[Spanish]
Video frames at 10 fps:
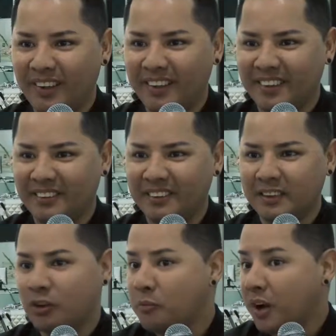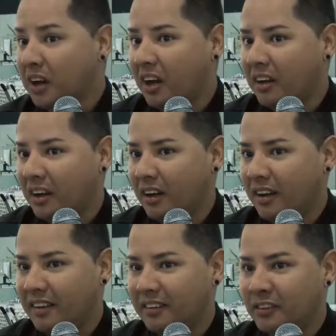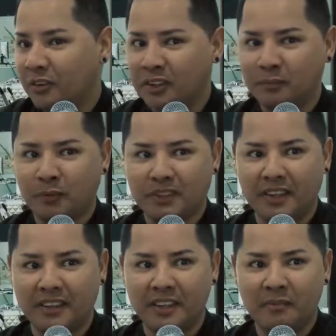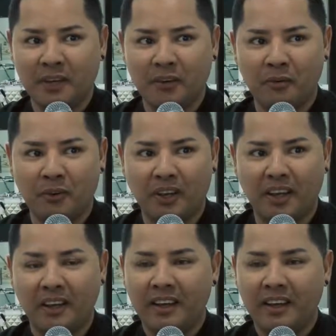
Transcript: Entonces, como acá, no es por sentirme como que